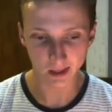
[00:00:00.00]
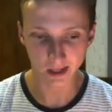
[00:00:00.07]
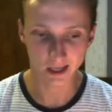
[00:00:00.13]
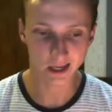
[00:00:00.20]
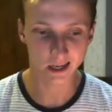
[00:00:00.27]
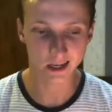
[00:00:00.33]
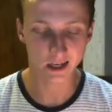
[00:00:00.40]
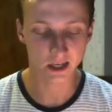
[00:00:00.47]

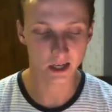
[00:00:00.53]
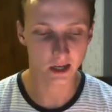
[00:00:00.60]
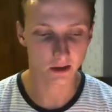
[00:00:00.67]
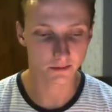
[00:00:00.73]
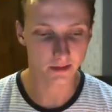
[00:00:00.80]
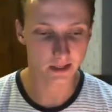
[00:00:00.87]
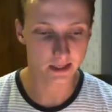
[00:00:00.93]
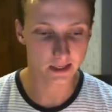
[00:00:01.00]
qui, j'ai
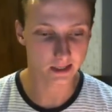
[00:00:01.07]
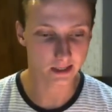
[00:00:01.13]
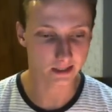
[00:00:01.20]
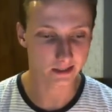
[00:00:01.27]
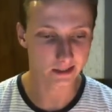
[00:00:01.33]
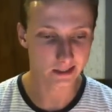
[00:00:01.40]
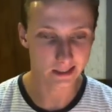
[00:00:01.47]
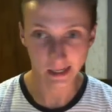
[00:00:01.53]
envie de dire,
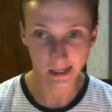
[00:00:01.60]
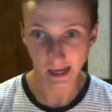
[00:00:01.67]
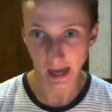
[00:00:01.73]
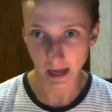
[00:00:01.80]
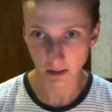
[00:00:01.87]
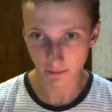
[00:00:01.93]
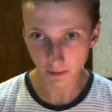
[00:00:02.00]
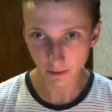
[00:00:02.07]

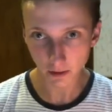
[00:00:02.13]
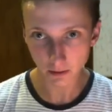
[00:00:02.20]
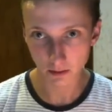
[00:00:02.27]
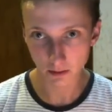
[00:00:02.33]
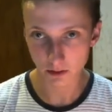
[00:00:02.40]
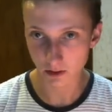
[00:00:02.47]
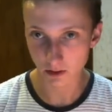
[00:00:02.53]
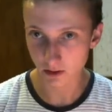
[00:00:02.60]
a de
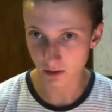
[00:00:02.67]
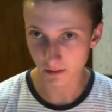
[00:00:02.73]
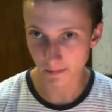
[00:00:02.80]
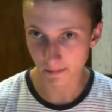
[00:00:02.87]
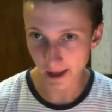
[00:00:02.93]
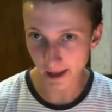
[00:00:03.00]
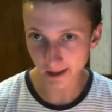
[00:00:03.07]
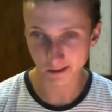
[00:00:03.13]
fortes chances de
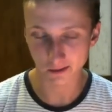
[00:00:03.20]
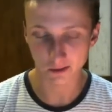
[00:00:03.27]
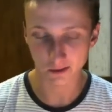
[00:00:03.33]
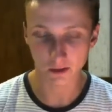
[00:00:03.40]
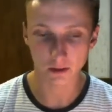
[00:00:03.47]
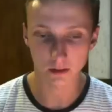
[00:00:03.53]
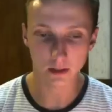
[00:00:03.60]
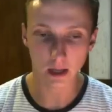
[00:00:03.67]
perdre, donc
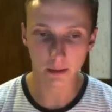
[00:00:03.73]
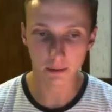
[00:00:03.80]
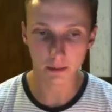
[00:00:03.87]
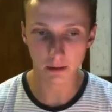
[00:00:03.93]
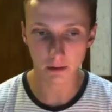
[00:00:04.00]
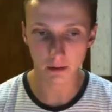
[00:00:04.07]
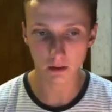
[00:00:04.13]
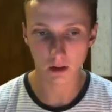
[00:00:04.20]
ce sera un
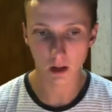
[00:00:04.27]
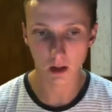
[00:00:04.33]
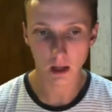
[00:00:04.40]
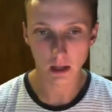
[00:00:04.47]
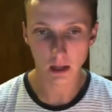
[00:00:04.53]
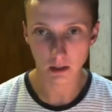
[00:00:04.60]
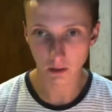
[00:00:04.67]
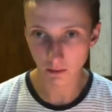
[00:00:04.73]
Pokémon
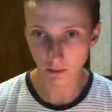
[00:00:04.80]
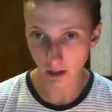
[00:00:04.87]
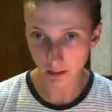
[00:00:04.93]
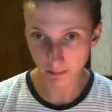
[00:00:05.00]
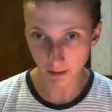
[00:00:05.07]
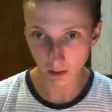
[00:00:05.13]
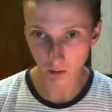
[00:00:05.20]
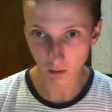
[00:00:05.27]
qui devrait
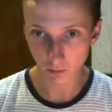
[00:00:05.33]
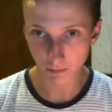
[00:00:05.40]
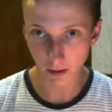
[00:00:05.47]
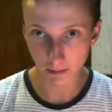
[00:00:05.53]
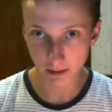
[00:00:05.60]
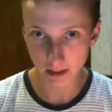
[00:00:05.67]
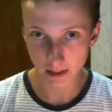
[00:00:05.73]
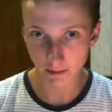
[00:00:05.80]
être pris en compte
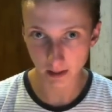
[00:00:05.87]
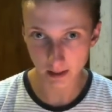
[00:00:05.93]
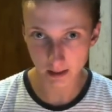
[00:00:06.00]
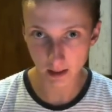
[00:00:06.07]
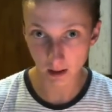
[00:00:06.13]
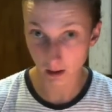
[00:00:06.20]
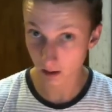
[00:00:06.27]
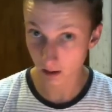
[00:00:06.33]
par mes
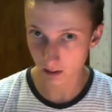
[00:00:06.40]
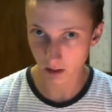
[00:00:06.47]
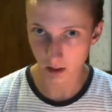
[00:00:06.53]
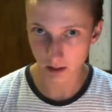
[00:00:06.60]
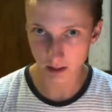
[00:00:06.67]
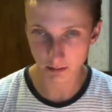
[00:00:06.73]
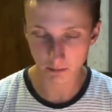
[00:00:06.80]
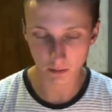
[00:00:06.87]
adversaires lors de
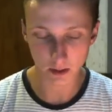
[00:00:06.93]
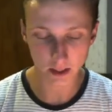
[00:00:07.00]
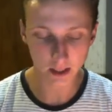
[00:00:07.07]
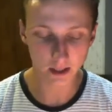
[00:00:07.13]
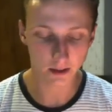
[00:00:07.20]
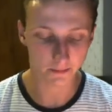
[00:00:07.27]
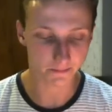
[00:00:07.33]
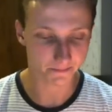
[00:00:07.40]
leur team
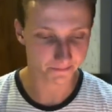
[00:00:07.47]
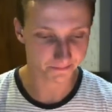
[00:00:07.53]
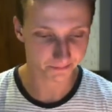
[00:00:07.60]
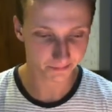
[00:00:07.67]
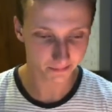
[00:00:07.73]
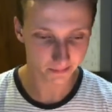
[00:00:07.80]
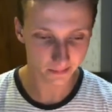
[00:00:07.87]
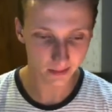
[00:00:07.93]
building.
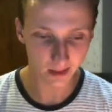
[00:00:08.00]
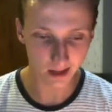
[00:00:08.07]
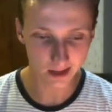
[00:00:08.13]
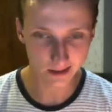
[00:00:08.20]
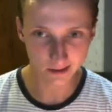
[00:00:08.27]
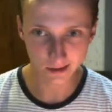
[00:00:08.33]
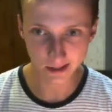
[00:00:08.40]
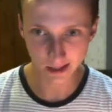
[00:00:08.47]

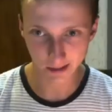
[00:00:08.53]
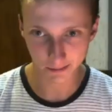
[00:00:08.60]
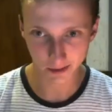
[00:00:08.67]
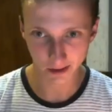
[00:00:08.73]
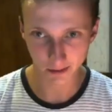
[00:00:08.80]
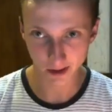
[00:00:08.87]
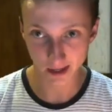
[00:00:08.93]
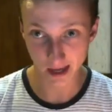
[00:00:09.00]
Et c'est aussi un
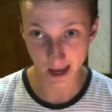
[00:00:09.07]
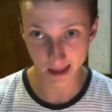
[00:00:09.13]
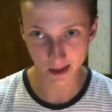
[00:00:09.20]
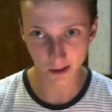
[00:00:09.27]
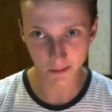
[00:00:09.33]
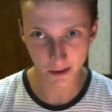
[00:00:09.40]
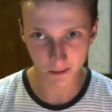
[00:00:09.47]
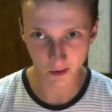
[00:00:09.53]
Pokémon qui a
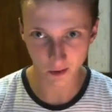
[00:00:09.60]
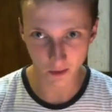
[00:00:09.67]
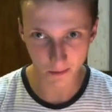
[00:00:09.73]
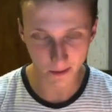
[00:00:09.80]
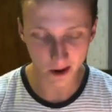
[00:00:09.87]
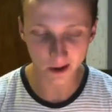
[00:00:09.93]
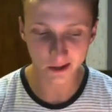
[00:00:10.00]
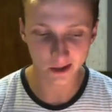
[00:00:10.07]
énormément de
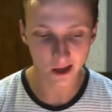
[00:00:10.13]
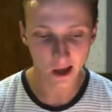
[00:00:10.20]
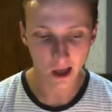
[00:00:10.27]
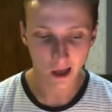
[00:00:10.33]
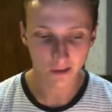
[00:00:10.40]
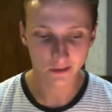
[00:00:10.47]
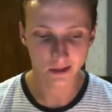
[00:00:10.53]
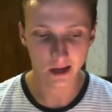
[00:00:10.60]
bulk.
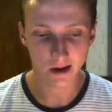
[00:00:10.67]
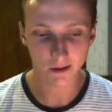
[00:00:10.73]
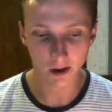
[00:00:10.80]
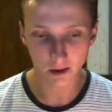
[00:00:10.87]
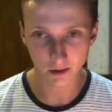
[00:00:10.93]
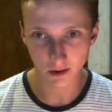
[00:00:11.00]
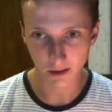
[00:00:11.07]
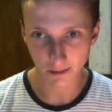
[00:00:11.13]
Vous allez
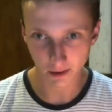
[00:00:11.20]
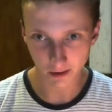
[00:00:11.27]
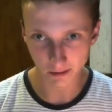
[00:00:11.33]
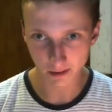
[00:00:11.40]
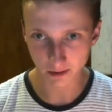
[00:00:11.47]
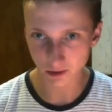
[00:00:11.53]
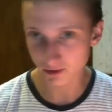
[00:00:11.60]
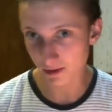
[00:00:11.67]
voir que les
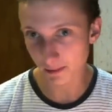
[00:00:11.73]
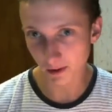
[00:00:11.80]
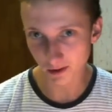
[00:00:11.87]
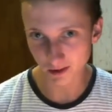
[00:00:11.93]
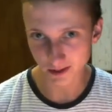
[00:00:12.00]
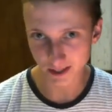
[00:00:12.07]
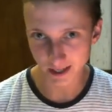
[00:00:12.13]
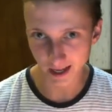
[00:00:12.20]
Pokémon que je vais
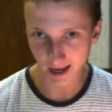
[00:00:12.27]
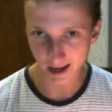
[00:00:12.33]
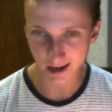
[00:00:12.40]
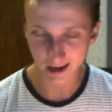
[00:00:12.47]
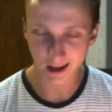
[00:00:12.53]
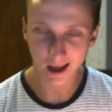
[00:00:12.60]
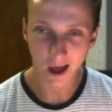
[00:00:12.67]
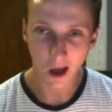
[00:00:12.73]
prendre en général
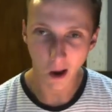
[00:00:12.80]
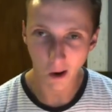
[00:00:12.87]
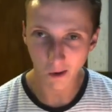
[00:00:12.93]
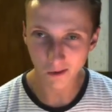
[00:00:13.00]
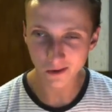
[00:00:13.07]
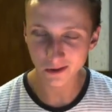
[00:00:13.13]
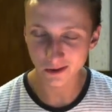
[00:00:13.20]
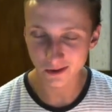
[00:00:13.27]

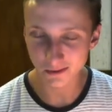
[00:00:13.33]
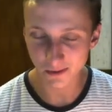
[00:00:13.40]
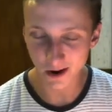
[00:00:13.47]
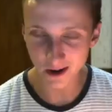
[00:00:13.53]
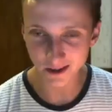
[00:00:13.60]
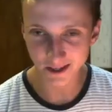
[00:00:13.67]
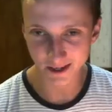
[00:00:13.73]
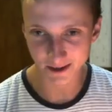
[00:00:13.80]
ont du
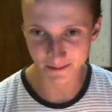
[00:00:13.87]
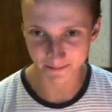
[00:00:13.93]
bulk,